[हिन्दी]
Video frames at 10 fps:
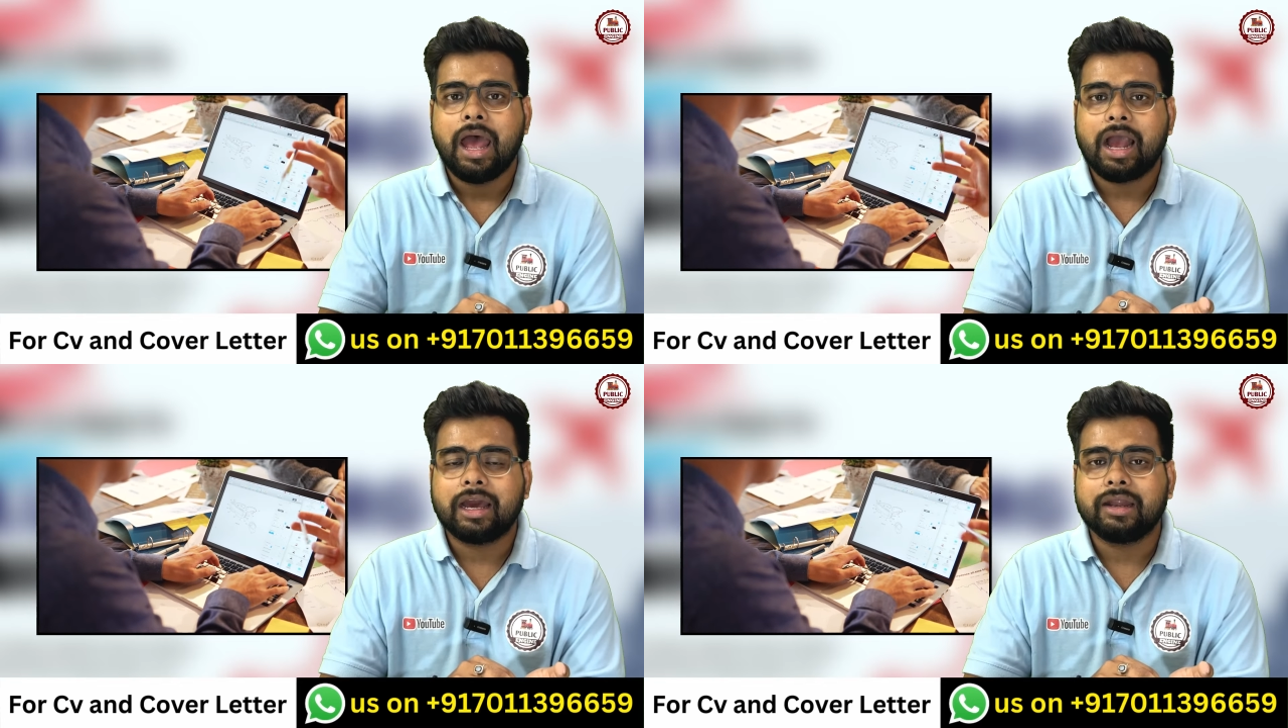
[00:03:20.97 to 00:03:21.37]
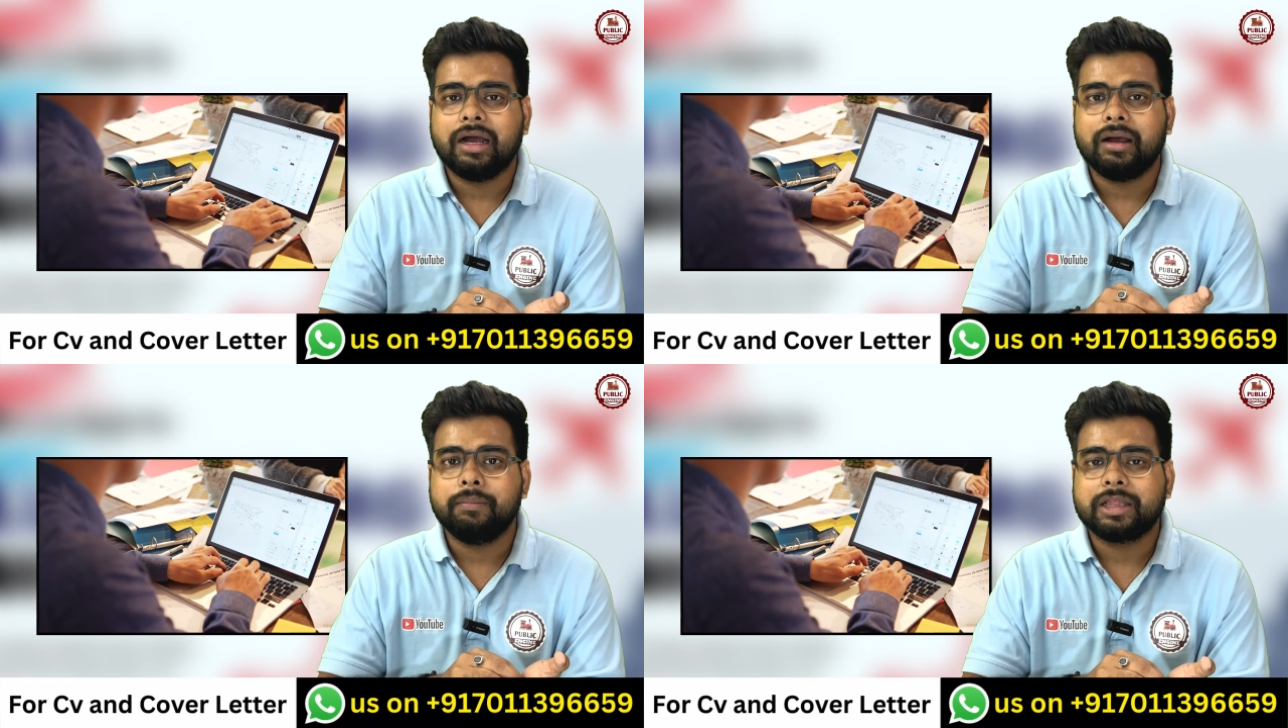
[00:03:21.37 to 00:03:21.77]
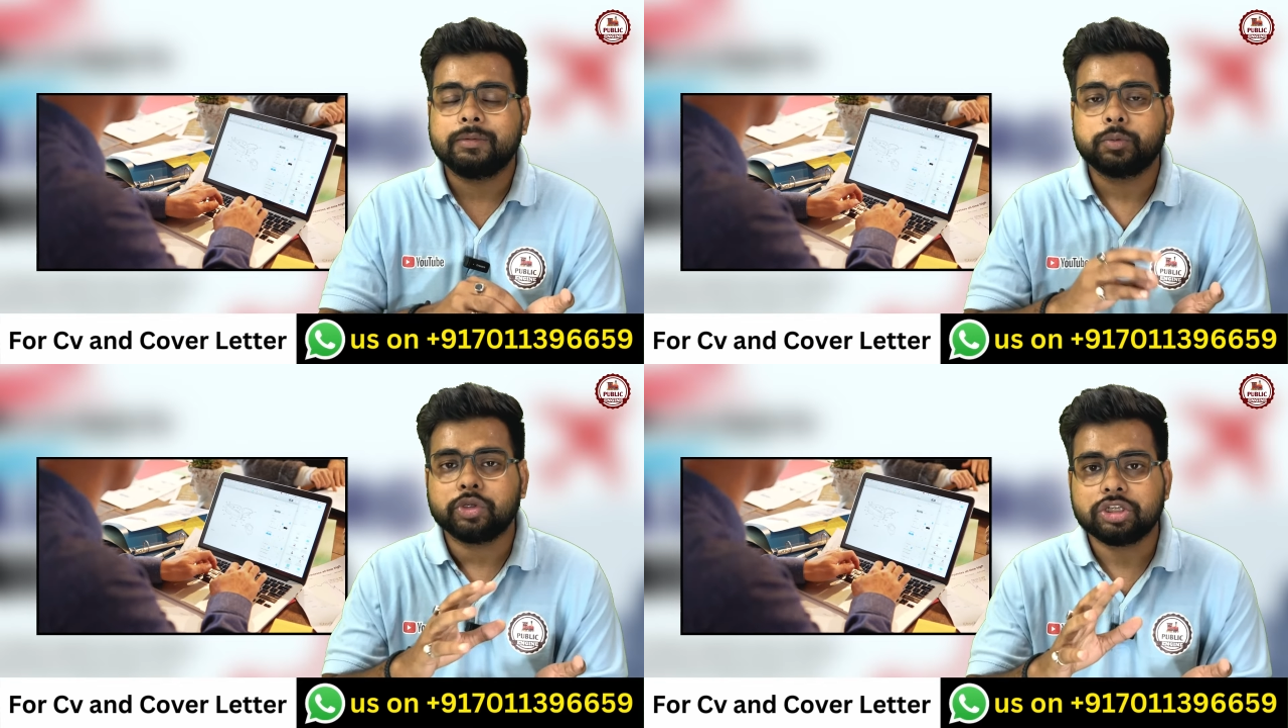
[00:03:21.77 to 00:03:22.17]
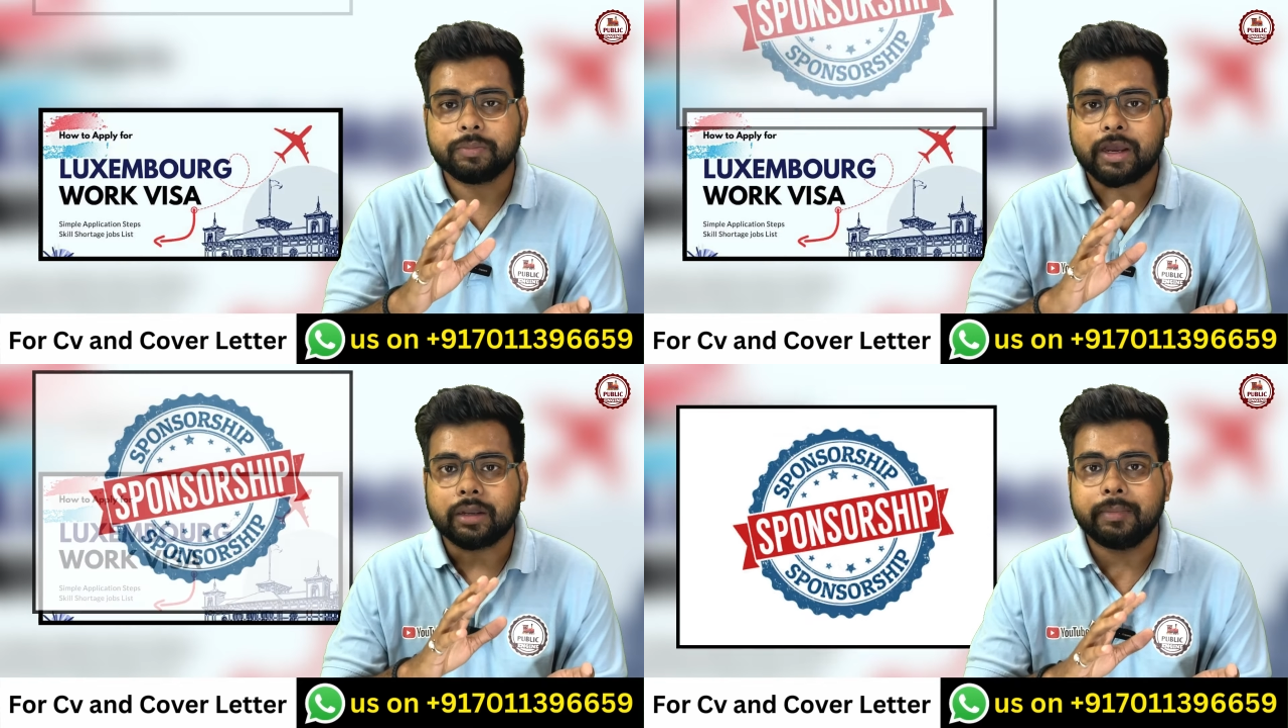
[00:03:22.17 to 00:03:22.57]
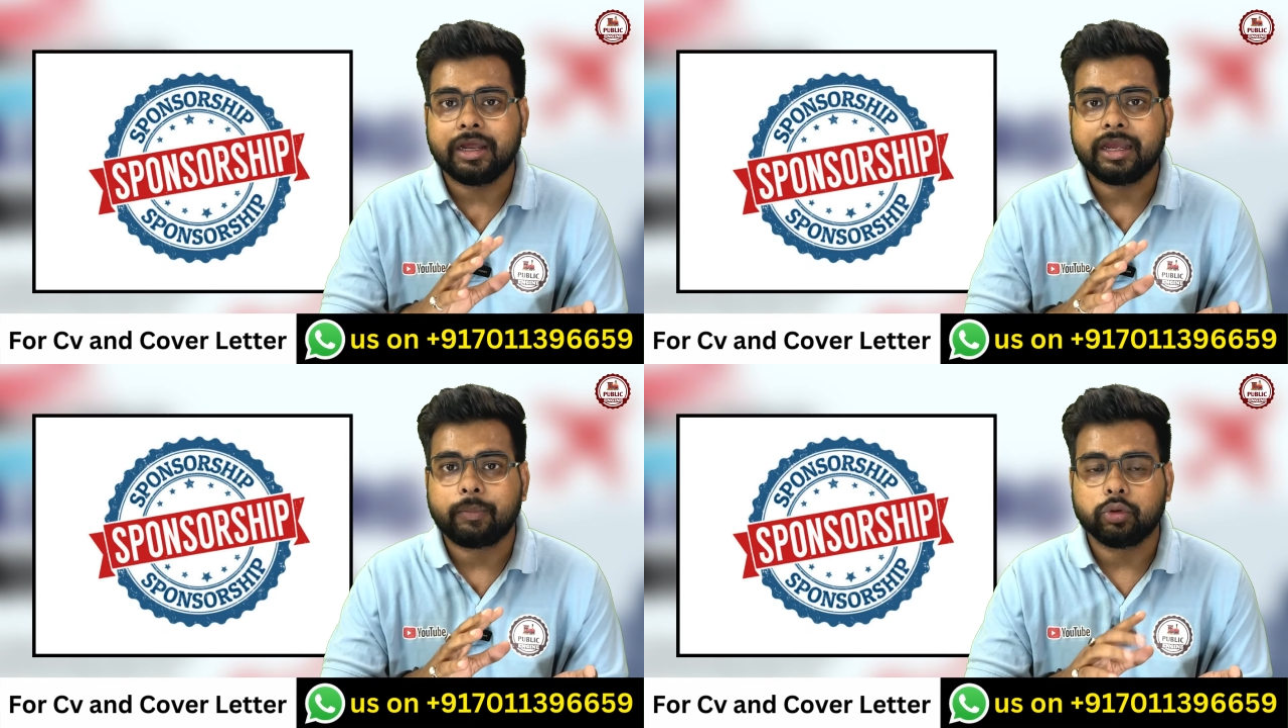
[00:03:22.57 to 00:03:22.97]
अगर आ, मतलब स्पॉन्सरशिप अगर मिल
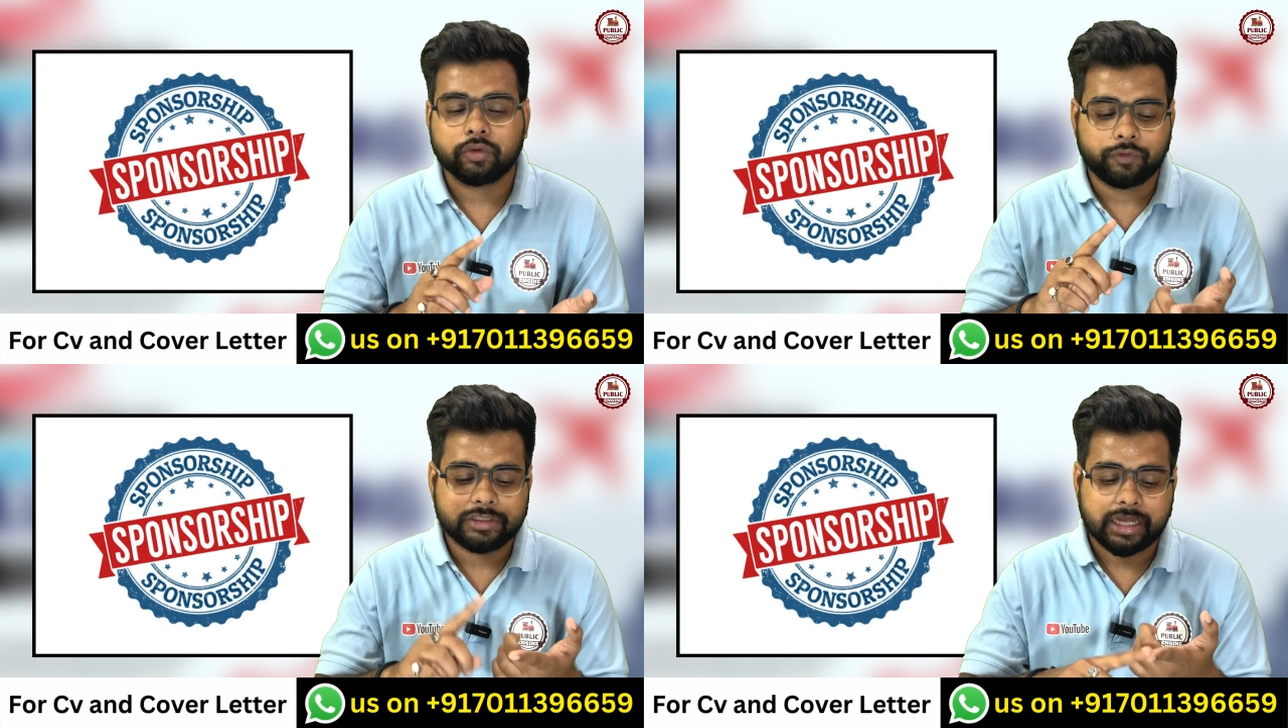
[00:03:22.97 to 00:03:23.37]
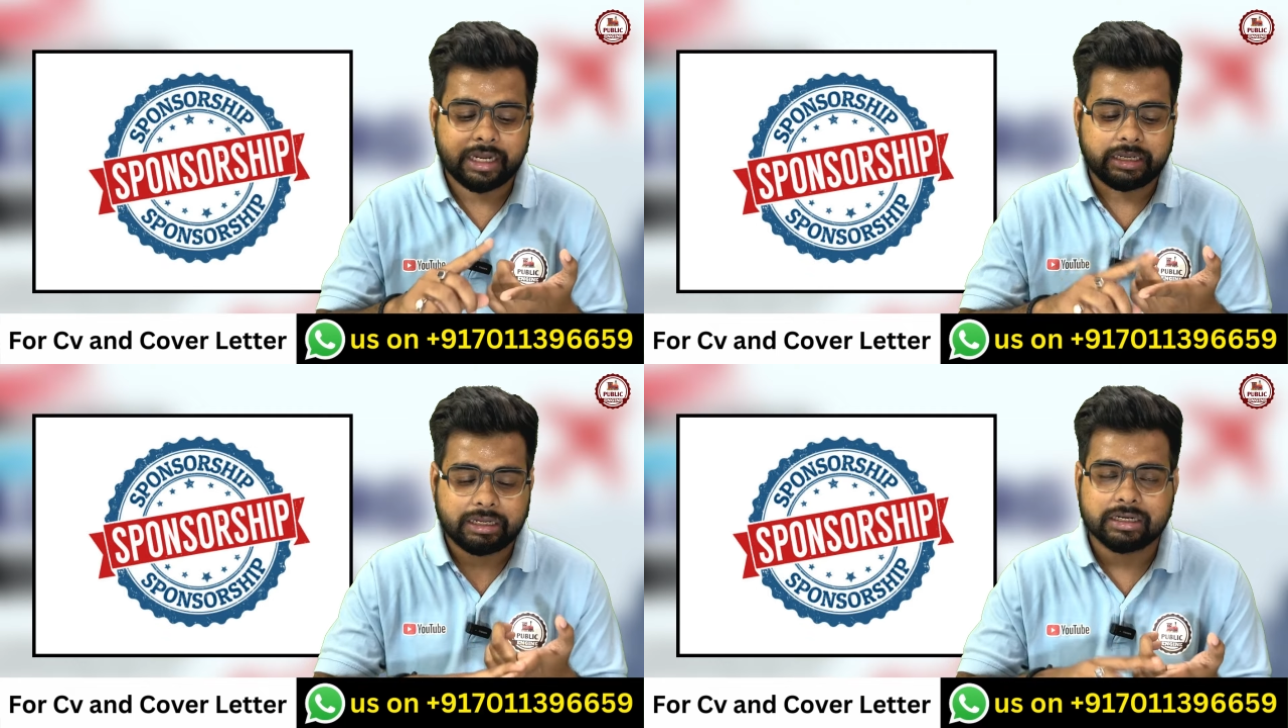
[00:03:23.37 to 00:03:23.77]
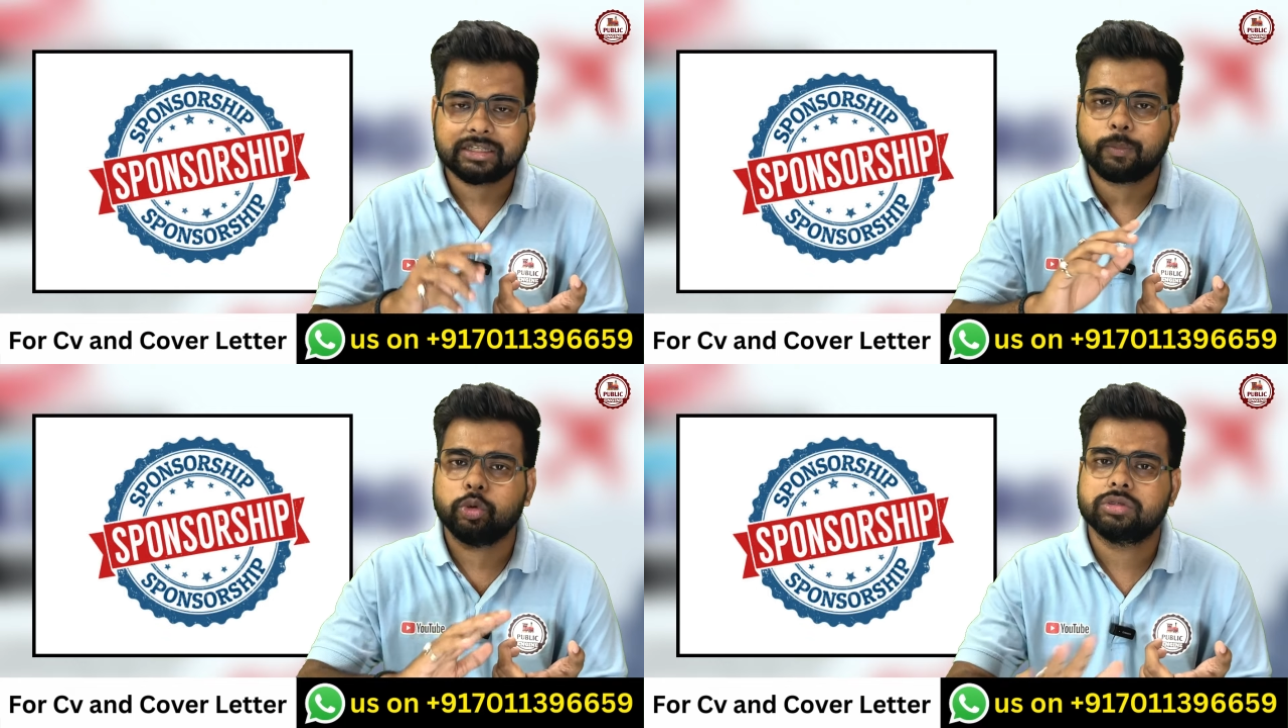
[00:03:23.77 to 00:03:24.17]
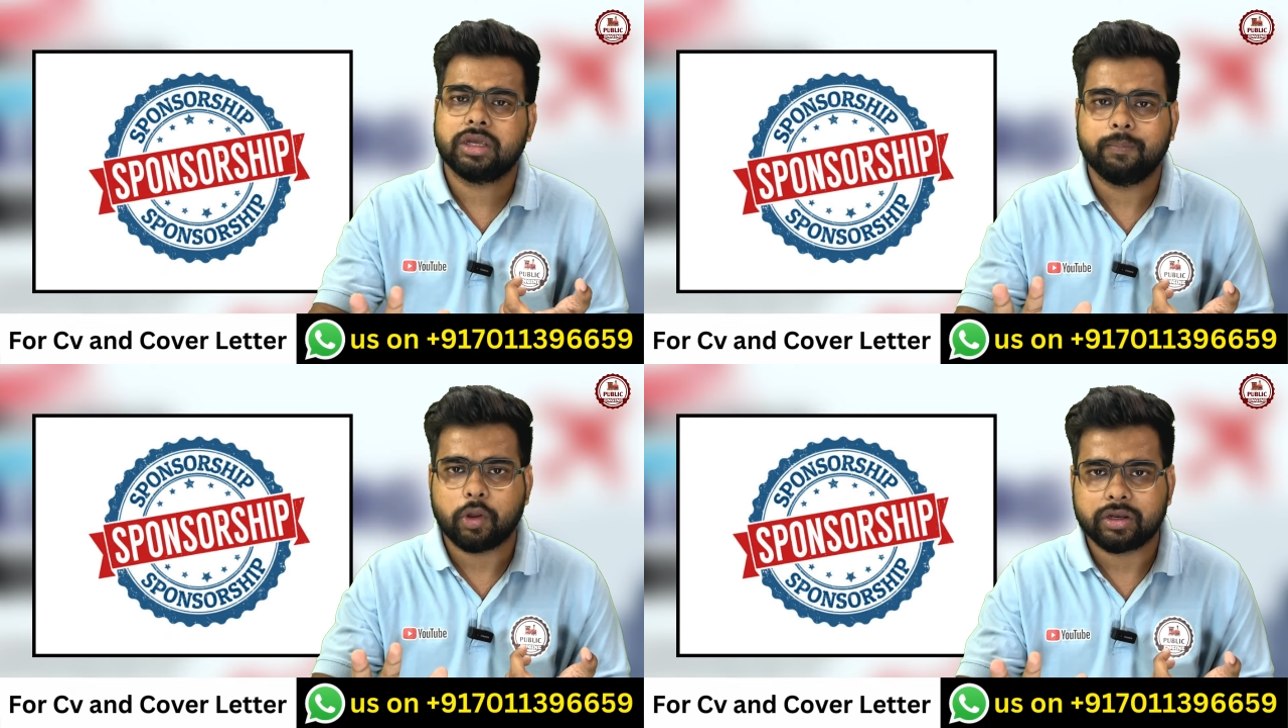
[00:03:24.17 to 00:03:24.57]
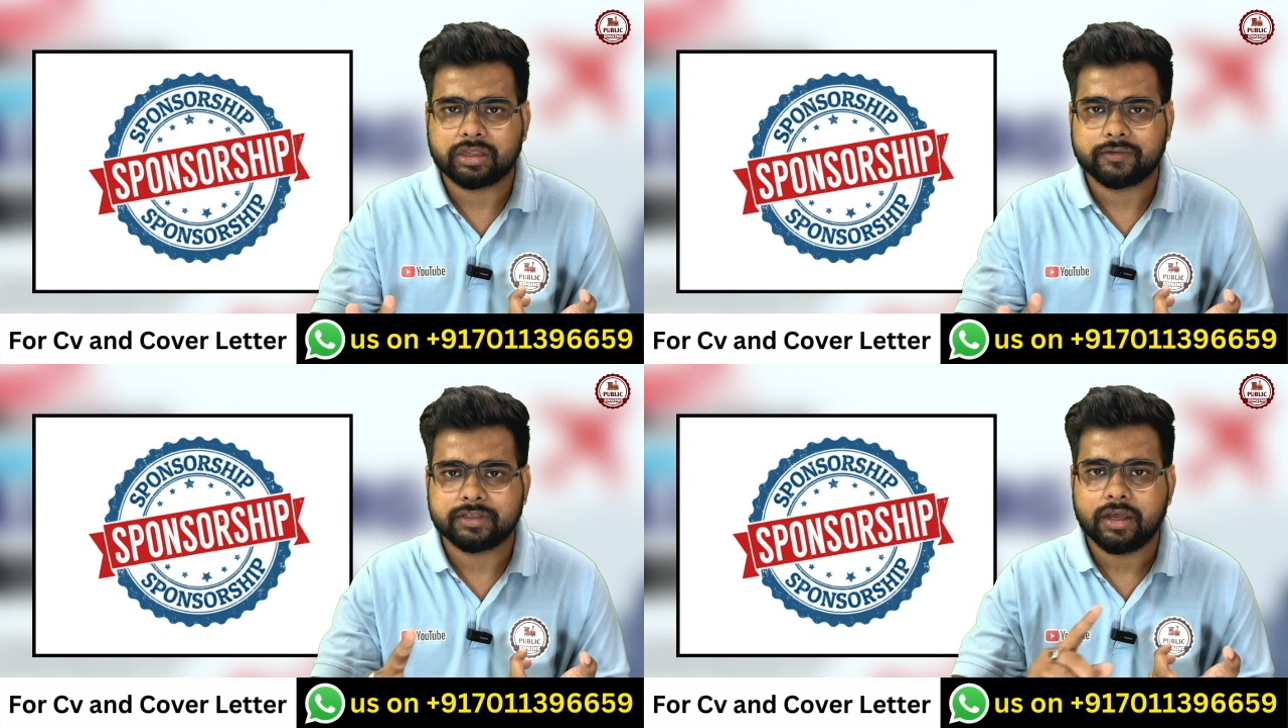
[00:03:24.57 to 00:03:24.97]
गई आपको तो वीज़ा टिकट सब कुछ एम्प्लॉयर की
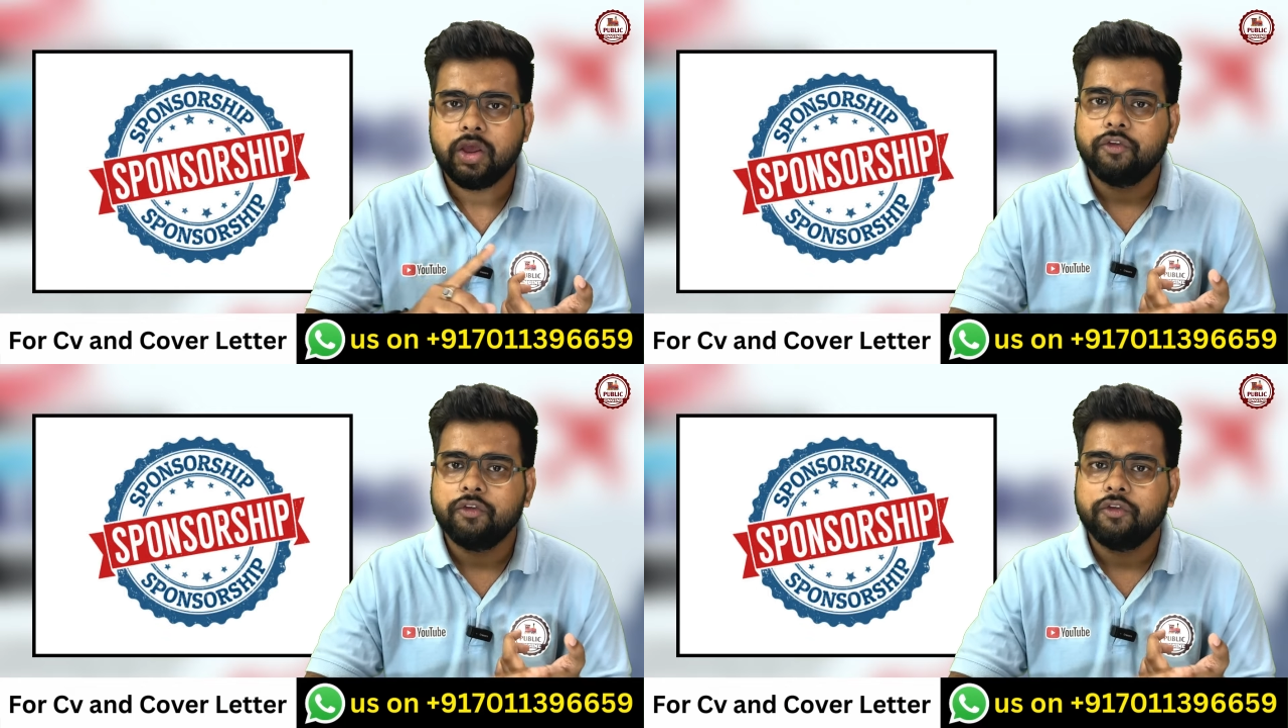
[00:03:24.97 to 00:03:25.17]
तरफ से